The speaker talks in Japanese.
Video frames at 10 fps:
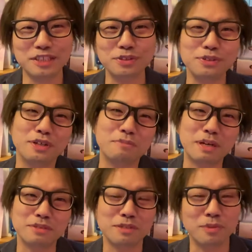そういうのはま
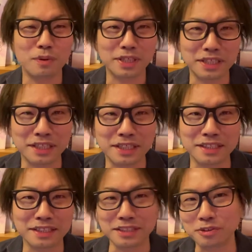あ全部終わってから
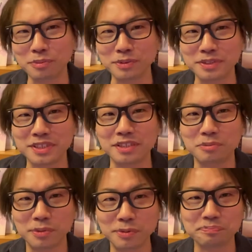でいいと思うんですけど
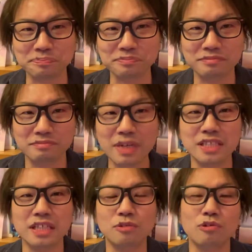もまあ
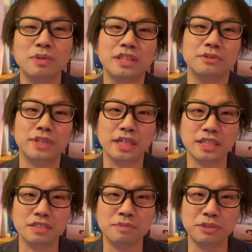じゃあここまでの中
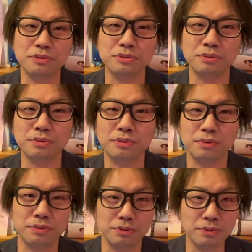締めというとこ
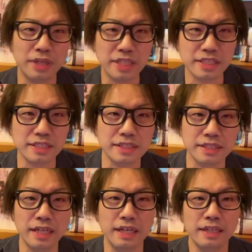ろの話です
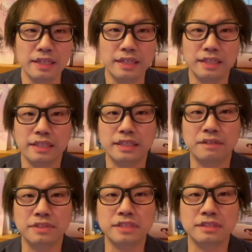がひな
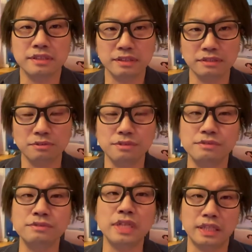フェスどういう
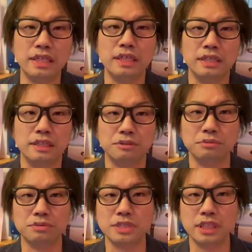ふうなね、えー、と
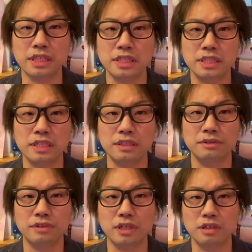今年形になって
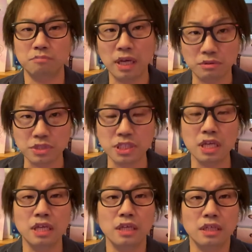るかまあうち
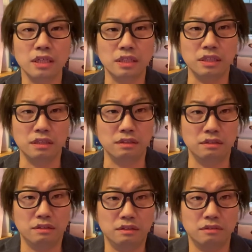で、
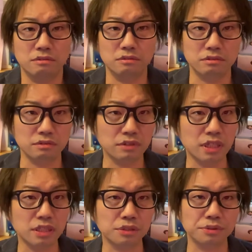えー、と
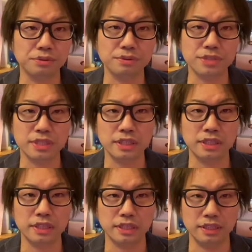何人かと共有しなが
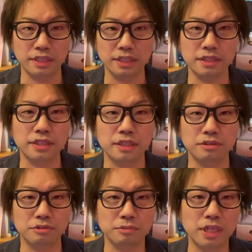らやってたっ
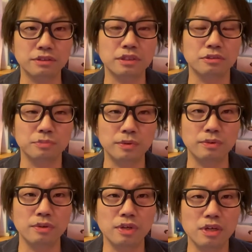ていうのもあるけど
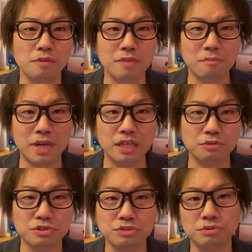も、まあ、毎
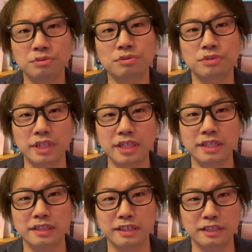年のところで、
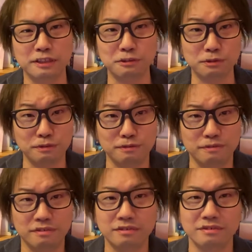えー、と
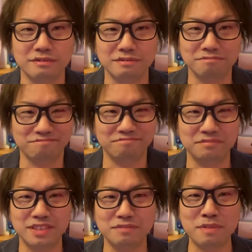
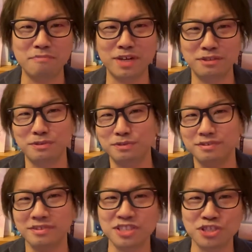メンバーの
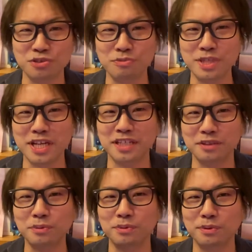日常みたいな
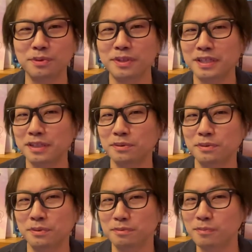ところあ
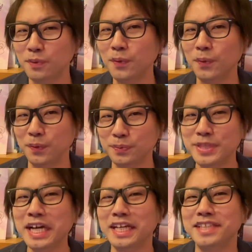と物の売
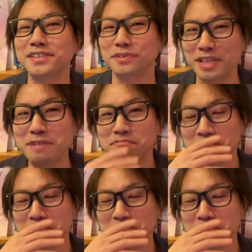り買いですよね